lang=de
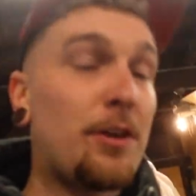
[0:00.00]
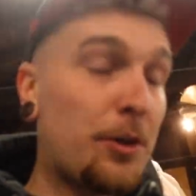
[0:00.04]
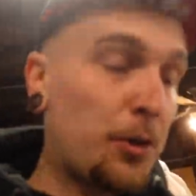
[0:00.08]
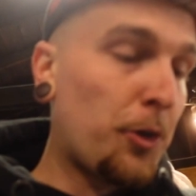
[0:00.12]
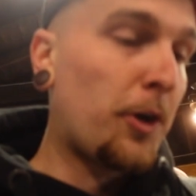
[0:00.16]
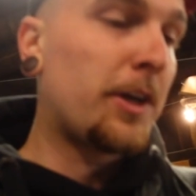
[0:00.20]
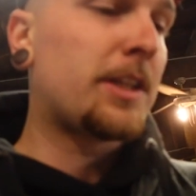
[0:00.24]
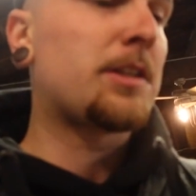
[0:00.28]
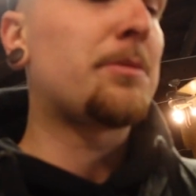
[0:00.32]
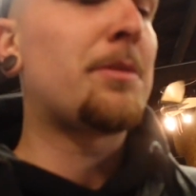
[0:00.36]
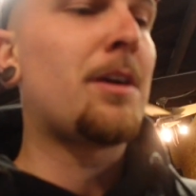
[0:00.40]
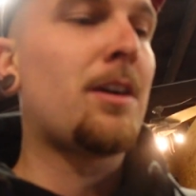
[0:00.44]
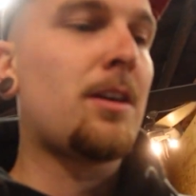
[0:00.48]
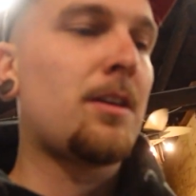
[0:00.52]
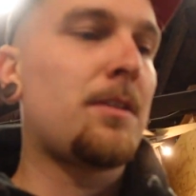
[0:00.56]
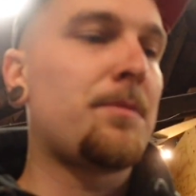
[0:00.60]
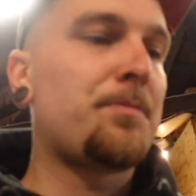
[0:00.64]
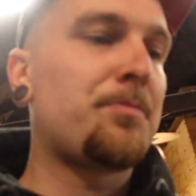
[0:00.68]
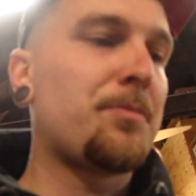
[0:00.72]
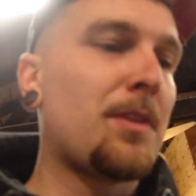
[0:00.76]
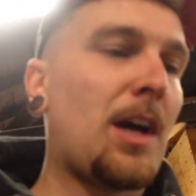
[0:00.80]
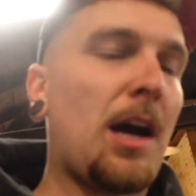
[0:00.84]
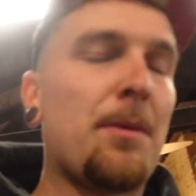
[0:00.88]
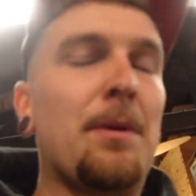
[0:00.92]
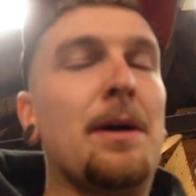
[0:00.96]
wir nicht heute machen,
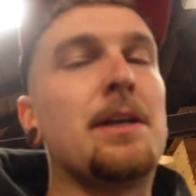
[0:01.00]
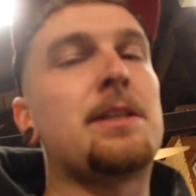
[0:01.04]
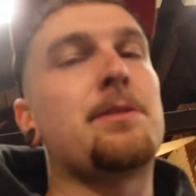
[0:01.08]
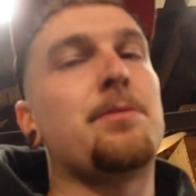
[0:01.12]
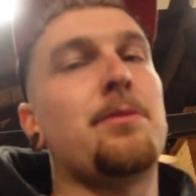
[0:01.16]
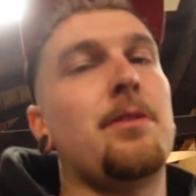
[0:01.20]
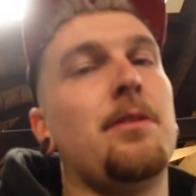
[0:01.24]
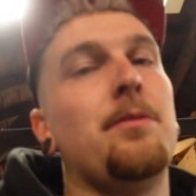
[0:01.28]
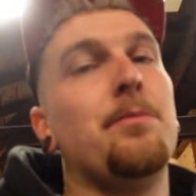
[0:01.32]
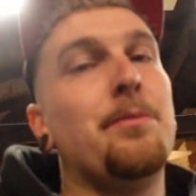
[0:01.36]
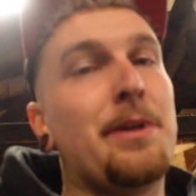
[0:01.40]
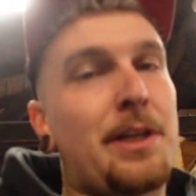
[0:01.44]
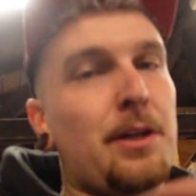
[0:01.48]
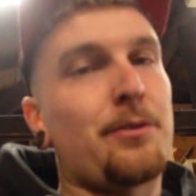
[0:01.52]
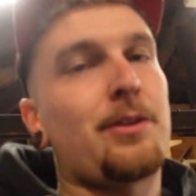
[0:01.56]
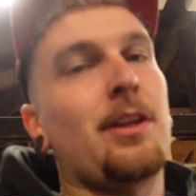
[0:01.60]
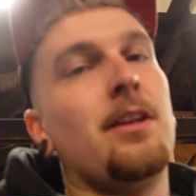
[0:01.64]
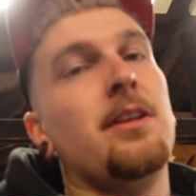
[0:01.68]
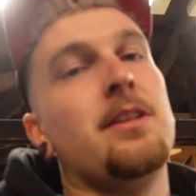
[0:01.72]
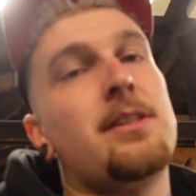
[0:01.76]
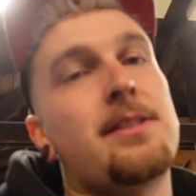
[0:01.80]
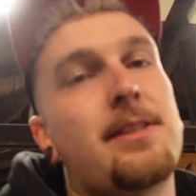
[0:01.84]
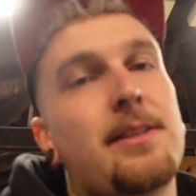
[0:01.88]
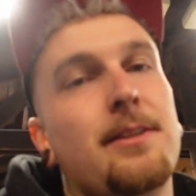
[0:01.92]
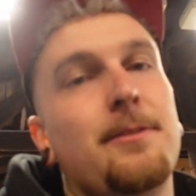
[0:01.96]
aber ist mit auf der
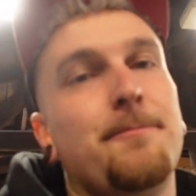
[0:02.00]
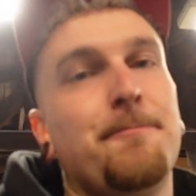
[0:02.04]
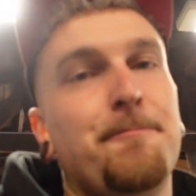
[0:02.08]
Liste.